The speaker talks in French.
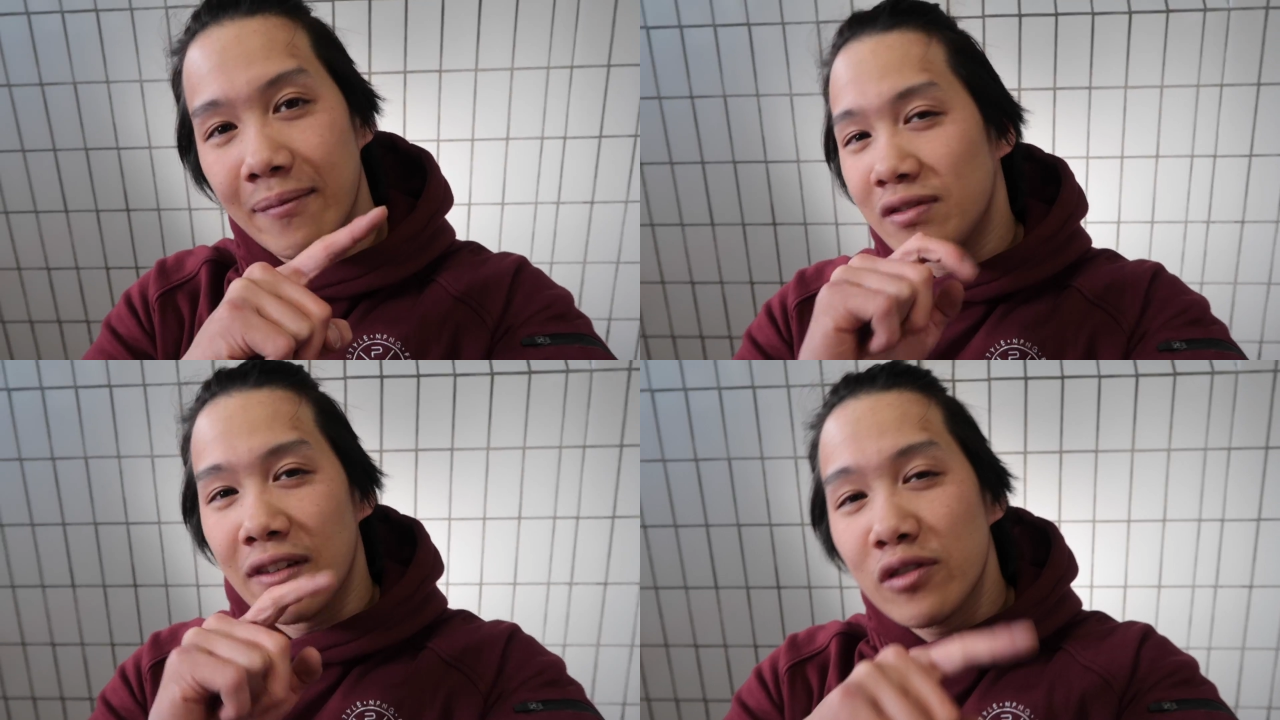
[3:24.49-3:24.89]

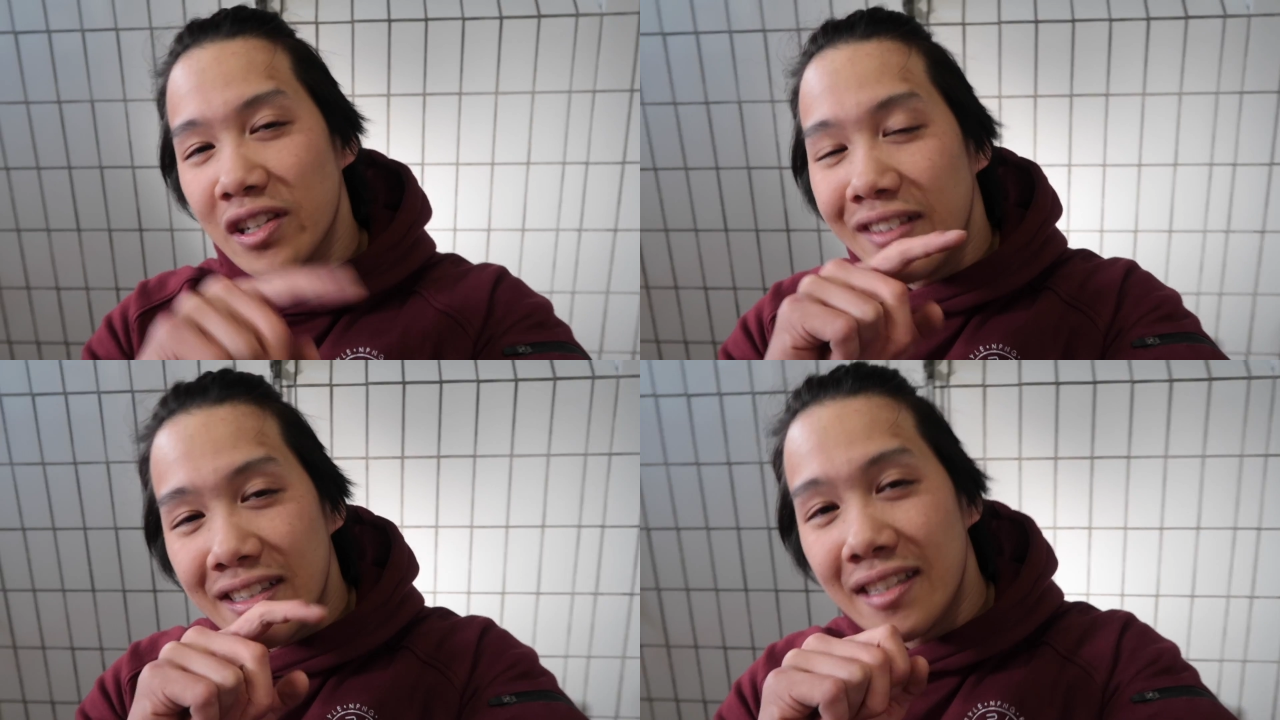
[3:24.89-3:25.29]
Je vous avoue,
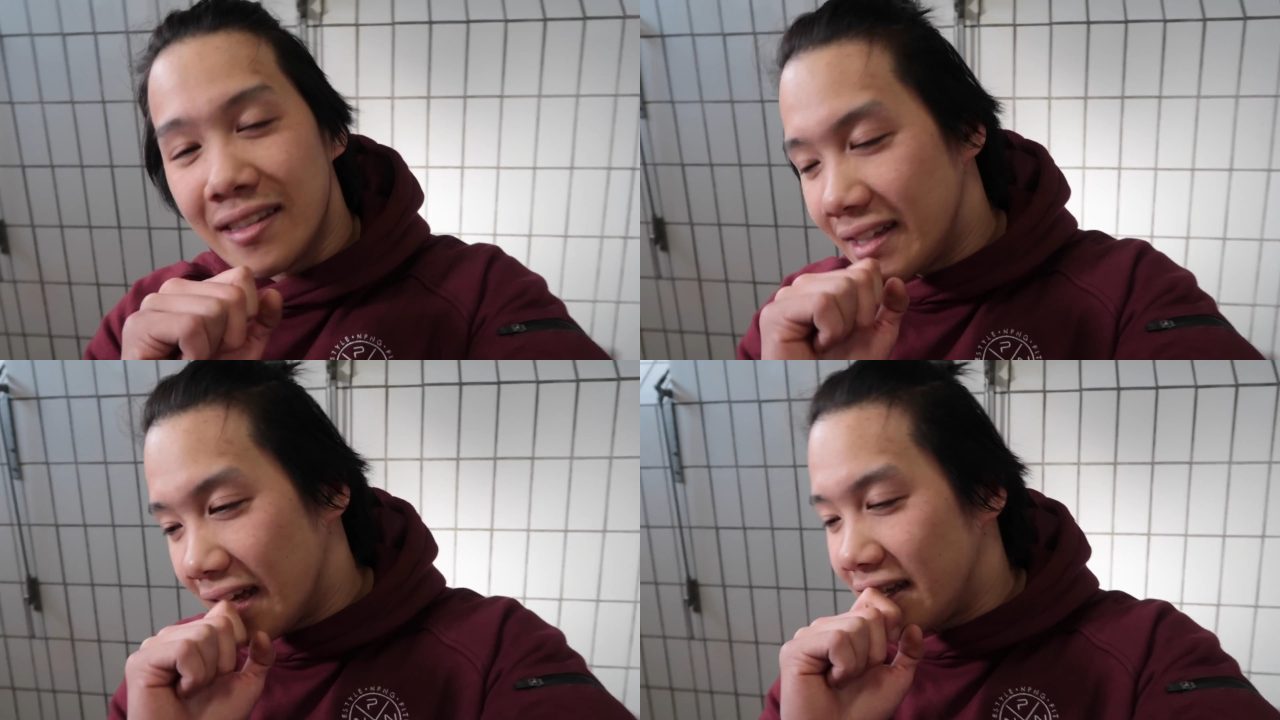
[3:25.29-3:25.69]
j'avais
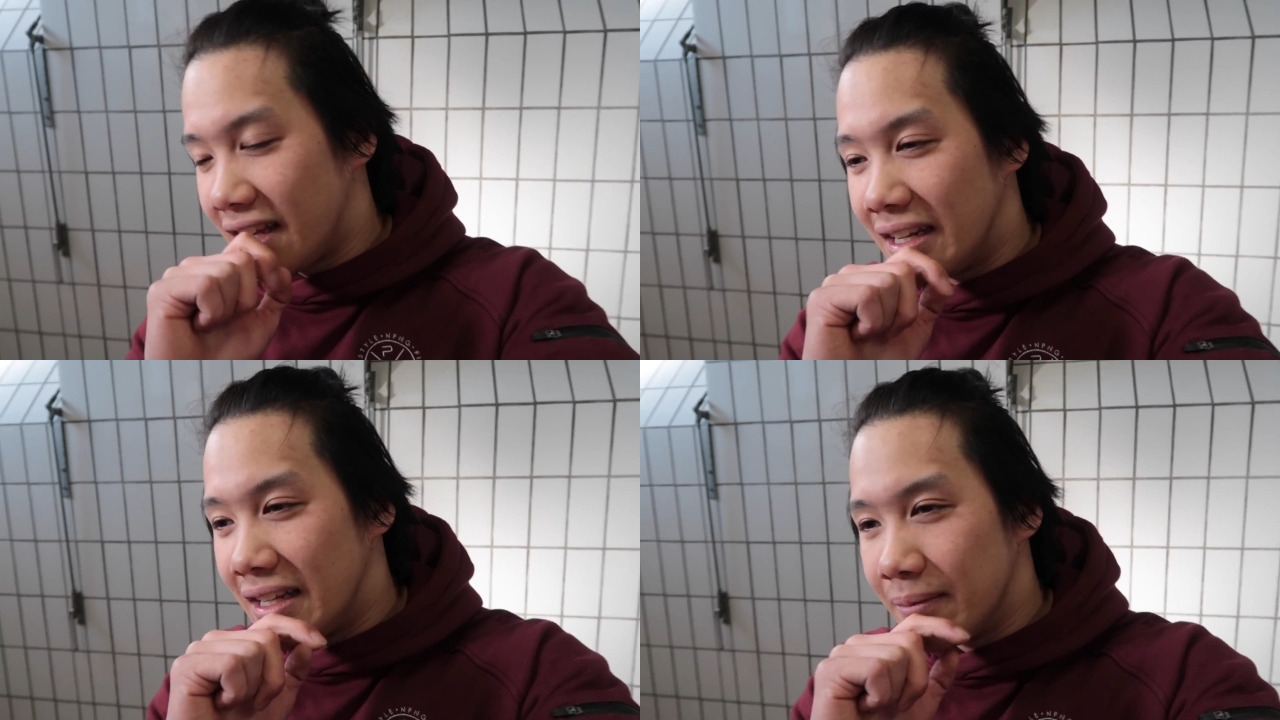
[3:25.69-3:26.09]
hésité à
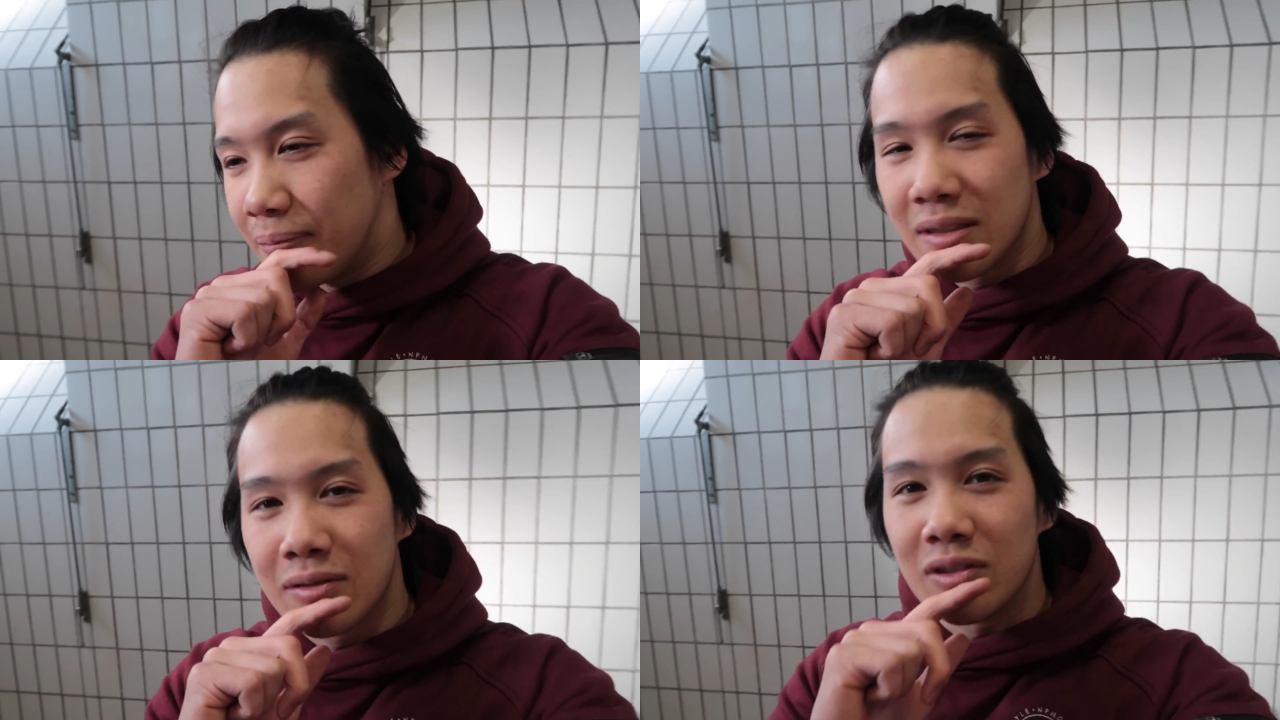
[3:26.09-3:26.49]
y aller
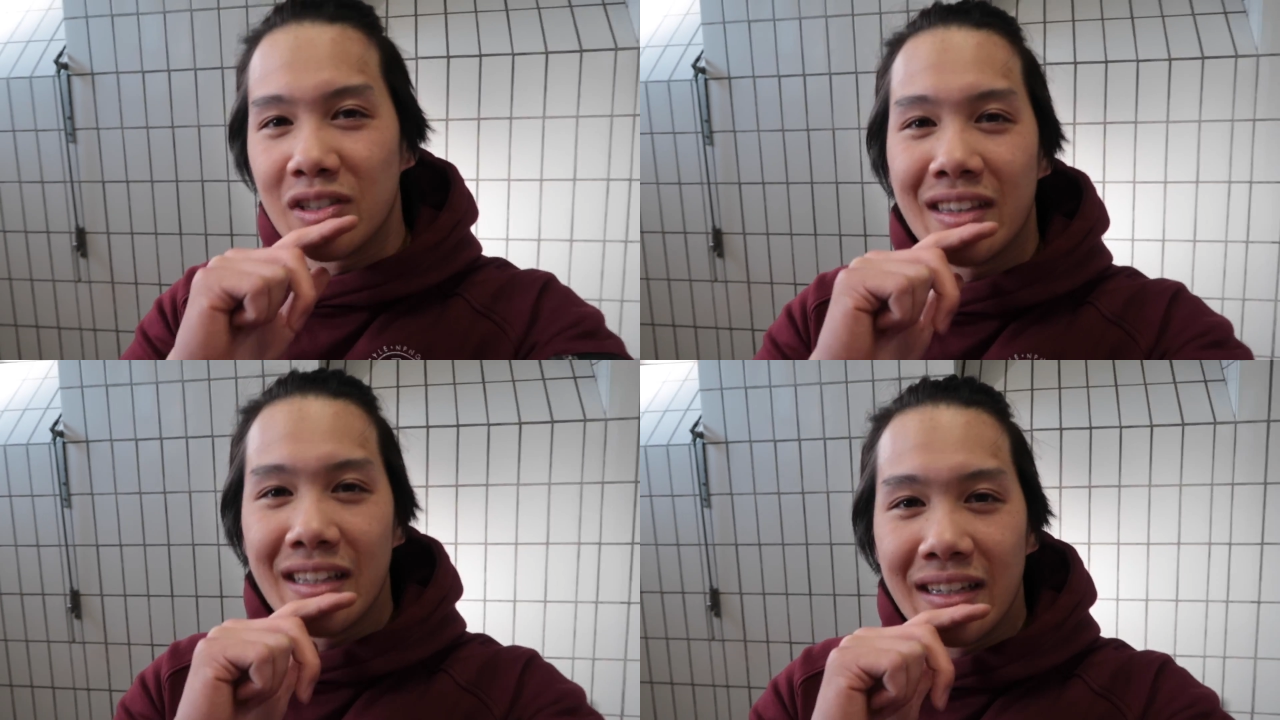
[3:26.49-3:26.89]
parce que
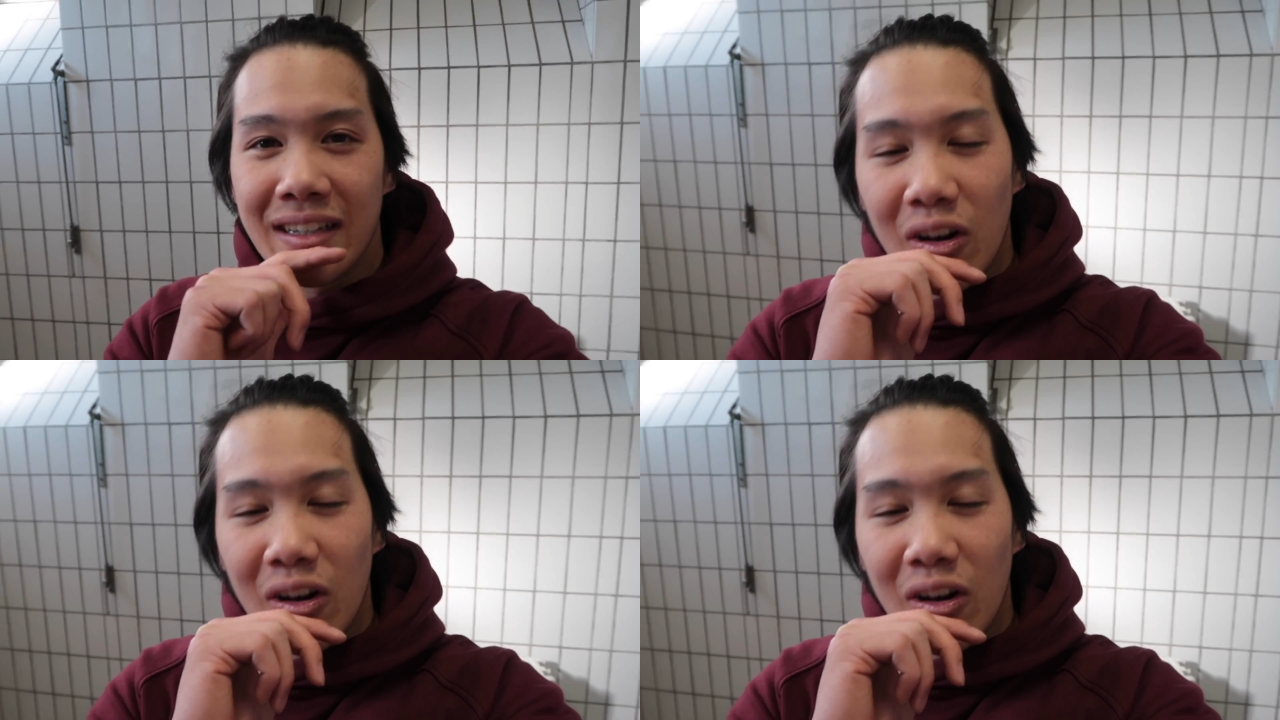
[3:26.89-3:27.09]
j'étais